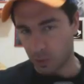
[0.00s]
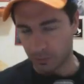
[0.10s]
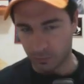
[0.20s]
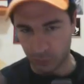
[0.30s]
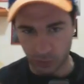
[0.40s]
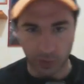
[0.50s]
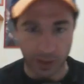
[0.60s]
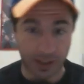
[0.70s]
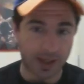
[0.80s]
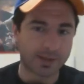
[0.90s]
una
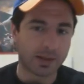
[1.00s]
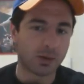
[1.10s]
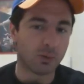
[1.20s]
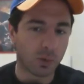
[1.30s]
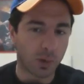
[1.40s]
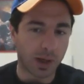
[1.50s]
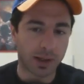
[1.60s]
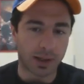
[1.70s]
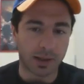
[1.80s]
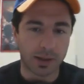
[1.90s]
fusione, grazie comunque
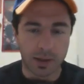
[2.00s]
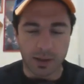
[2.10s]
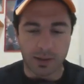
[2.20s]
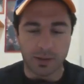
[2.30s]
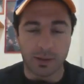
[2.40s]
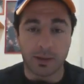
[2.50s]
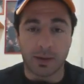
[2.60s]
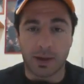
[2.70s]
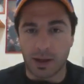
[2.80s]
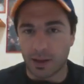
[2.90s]
anche eh,
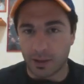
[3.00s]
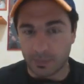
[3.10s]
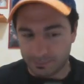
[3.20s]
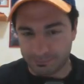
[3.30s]
a,